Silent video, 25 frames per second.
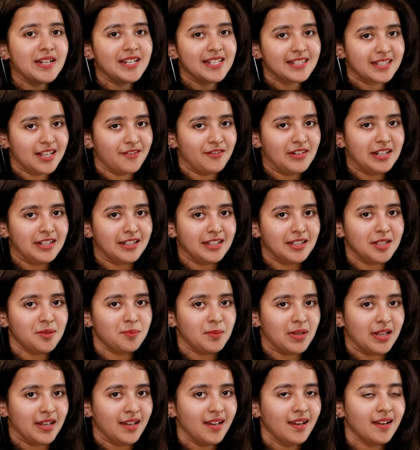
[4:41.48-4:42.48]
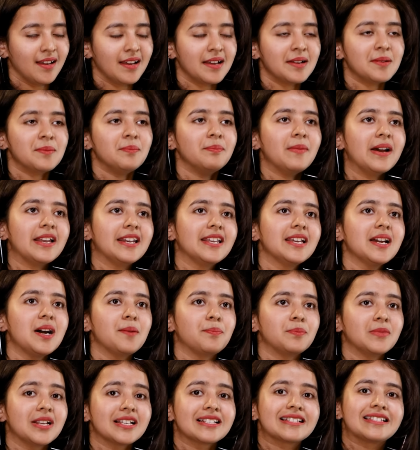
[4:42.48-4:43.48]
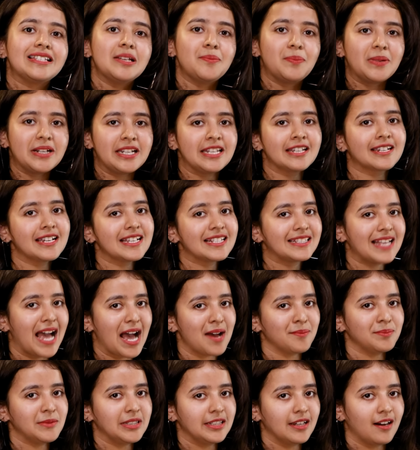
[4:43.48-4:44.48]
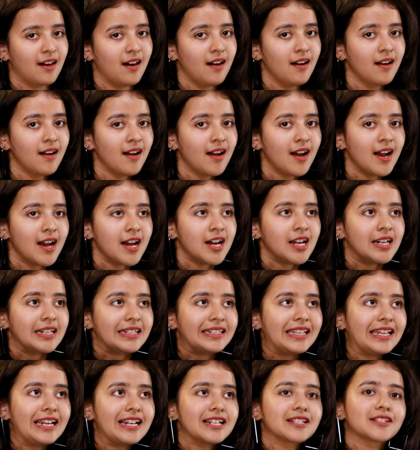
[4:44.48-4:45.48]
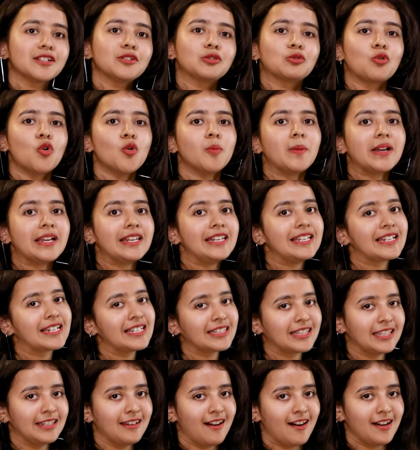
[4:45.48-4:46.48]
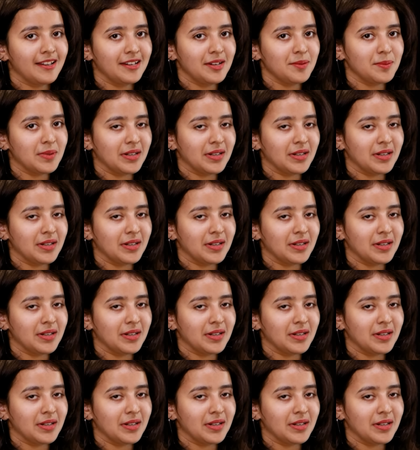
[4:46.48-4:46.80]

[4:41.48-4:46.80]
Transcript: 2017 में मैंने अपना सी पी टी का एग्ज़ाम दिया डेढ़ से दो महीने की तैयारी